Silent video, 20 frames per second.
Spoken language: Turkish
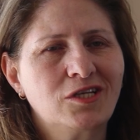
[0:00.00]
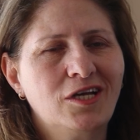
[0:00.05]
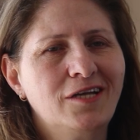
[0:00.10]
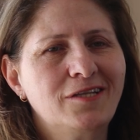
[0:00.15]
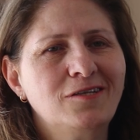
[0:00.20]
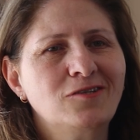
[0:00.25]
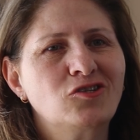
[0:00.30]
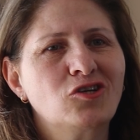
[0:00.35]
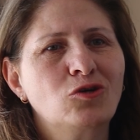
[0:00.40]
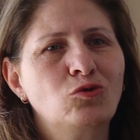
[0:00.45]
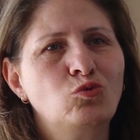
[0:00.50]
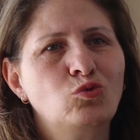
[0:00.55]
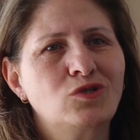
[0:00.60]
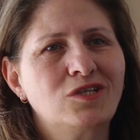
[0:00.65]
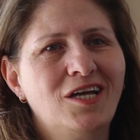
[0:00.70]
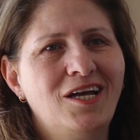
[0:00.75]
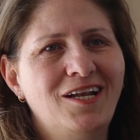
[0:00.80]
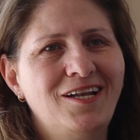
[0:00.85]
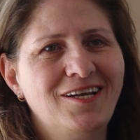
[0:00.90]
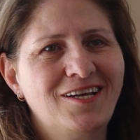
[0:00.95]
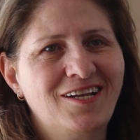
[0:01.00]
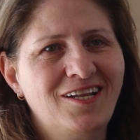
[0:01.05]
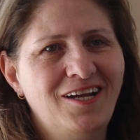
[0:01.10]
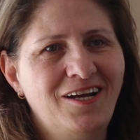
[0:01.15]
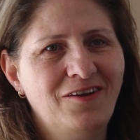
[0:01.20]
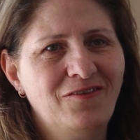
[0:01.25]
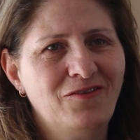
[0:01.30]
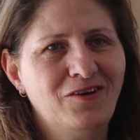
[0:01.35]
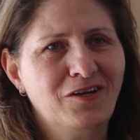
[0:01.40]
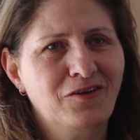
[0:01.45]
Sadece güzel
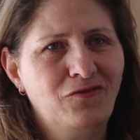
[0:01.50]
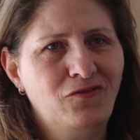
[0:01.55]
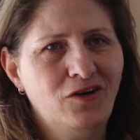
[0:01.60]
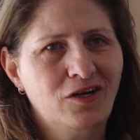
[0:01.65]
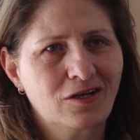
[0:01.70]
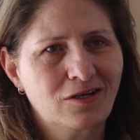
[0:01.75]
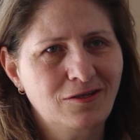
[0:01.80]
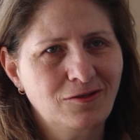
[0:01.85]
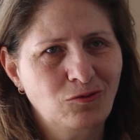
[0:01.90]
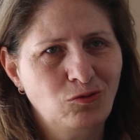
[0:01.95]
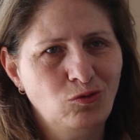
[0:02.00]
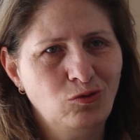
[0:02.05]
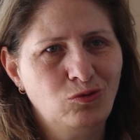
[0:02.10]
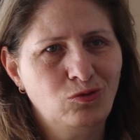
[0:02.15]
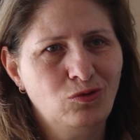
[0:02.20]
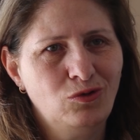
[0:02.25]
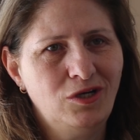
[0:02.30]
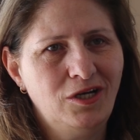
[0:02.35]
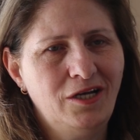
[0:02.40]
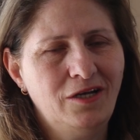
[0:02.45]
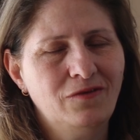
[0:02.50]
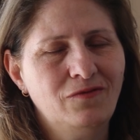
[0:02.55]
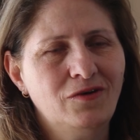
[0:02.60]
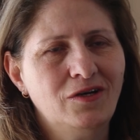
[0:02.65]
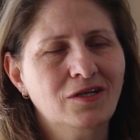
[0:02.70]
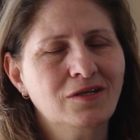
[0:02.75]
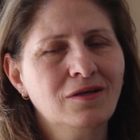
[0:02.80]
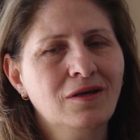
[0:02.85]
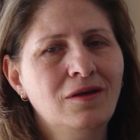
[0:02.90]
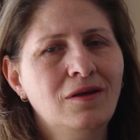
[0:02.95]
özellikler var, farklı kültürler
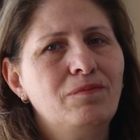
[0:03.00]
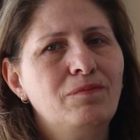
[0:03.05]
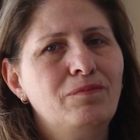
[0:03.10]
var.